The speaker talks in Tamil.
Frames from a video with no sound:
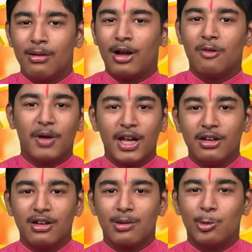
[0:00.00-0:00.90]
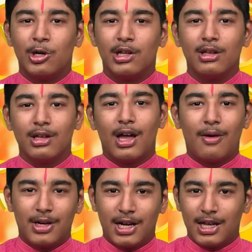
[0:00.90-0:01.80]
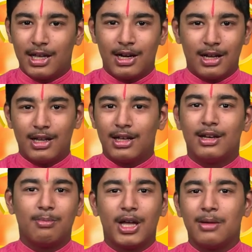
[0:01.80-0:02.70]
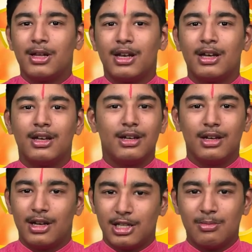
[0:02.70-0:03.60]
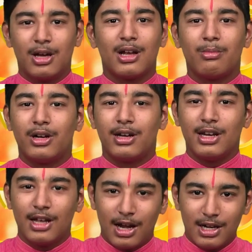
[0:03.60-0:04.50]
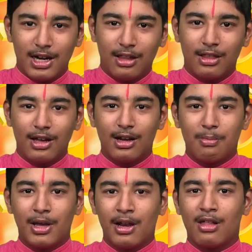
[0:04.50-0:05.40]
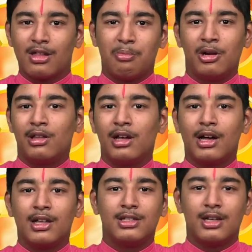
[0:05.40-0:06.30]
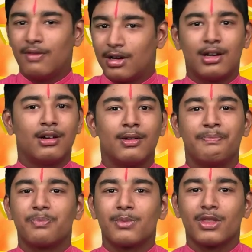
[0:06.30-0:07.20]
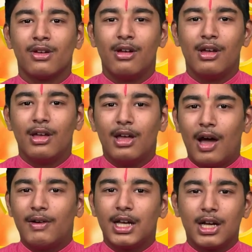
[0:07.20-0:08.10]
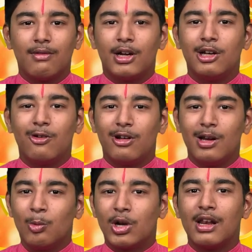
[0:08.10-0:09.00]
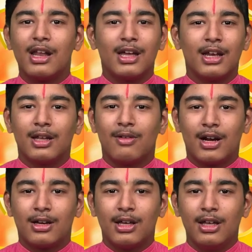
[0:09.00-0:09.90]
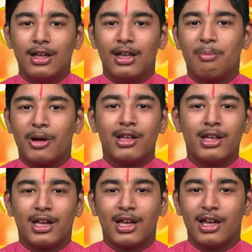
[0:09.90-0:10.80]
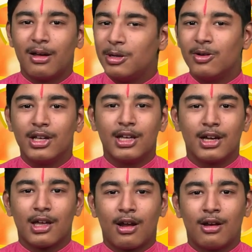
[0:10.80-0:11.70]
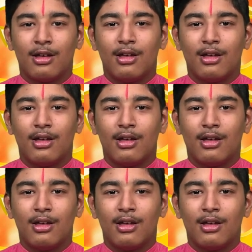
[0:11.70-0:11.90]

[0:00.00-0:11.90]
அவன் பயந்துட்டு இருக்க போது அவன் நினைக்கிற அந்த பயமெல்லாம் நிஜமாற மாதிரி அந்த இடத்துக்கு அந்த பேராசை பிடித்த கஞ்சன் வரான் அவன் அங்கே வந்த உடனே முதல்ல கேட்ட வார்த்தை என் பணம் எங்கே அப்படின்னு ஒன்று கேட்குறான்